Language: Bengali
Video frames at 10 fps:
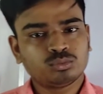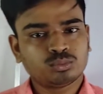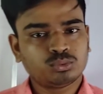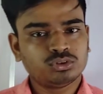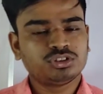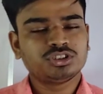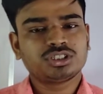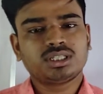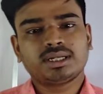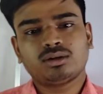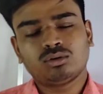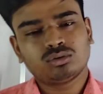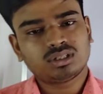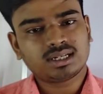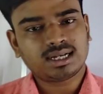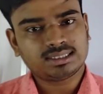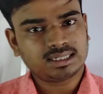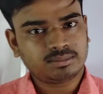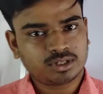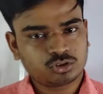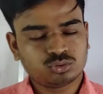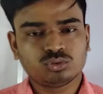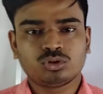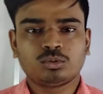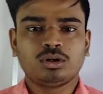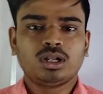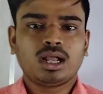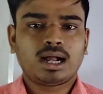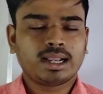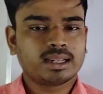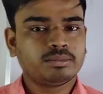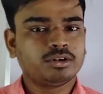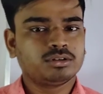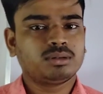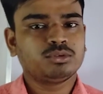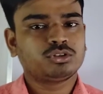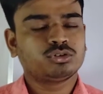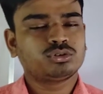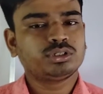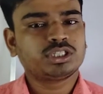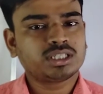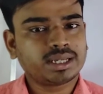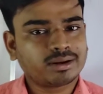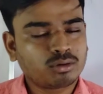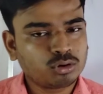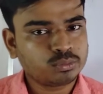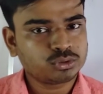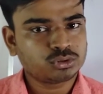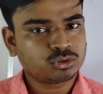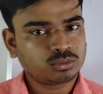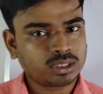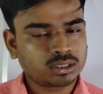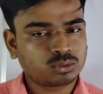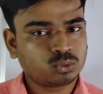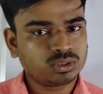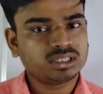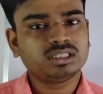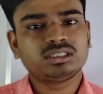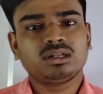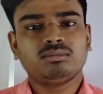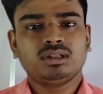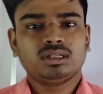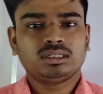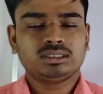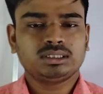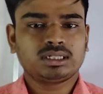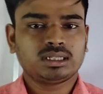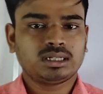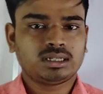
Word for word: পঁয়ত্রিশের দাগের অঙ্ক থেকে আজকে আমরা শুরু করব আগের ভিডিওতে আমি ছত্রিশের দাগের অঙ্ক পর্যন্ত তোমাদের করিয়ে দিয়েছিলাম যেটা